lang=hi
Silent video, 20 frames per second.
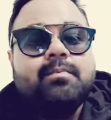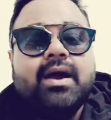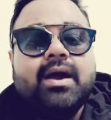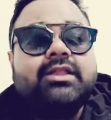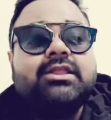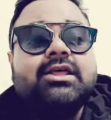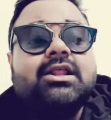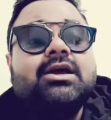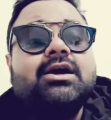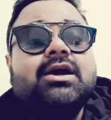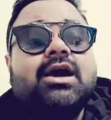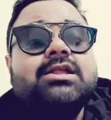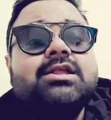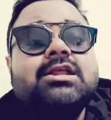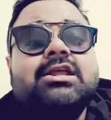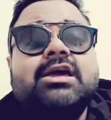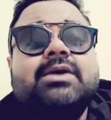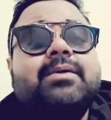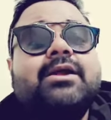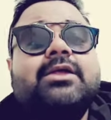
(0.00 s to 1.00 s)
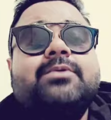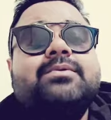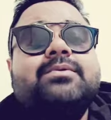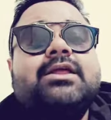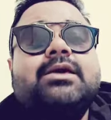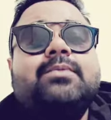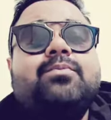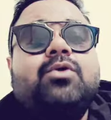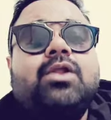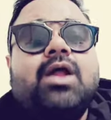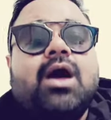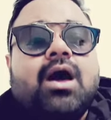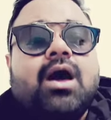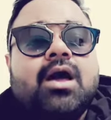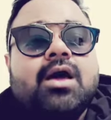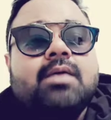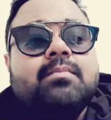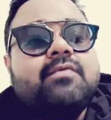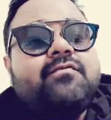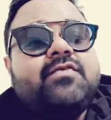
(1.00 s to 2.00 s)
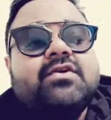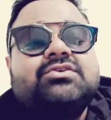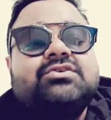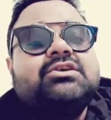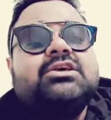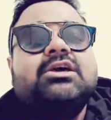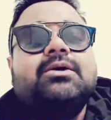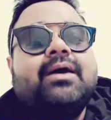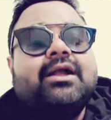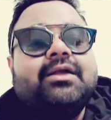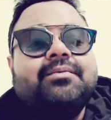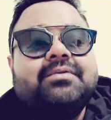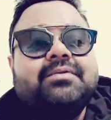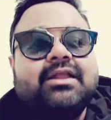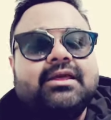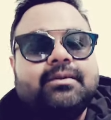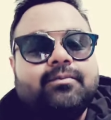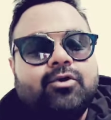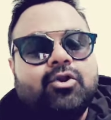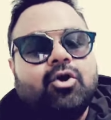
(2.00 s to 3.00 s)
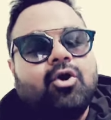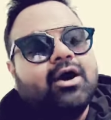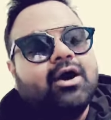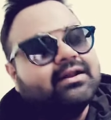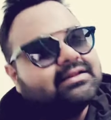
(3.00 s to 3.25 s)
मैं तेरा करियर के बारे में नहीं बोला मैं फिक्सिंग के बारे में नहीं बोला